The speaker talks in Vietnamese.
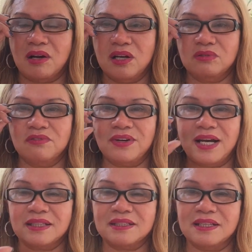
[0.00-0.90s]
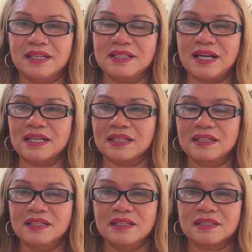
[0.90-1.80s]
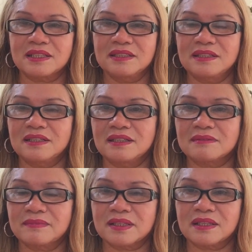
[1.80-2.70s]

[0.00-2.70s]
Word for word: bỏ đều trong van cái chị lấy ra chị chỉ ờ,